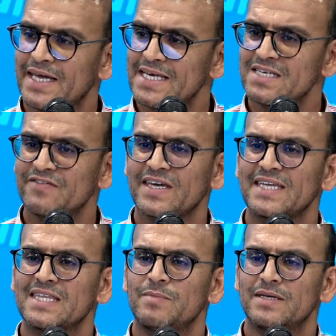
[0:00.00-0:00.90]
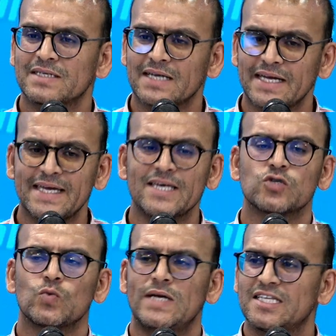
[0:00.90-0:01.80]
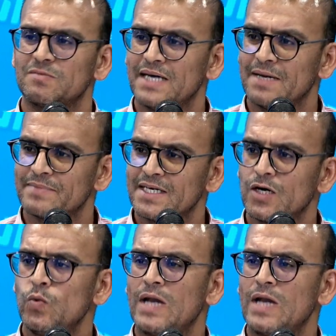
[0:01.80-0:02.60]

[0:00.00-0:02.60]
ياسر في خطابات الرئيس والاتباع نتاعو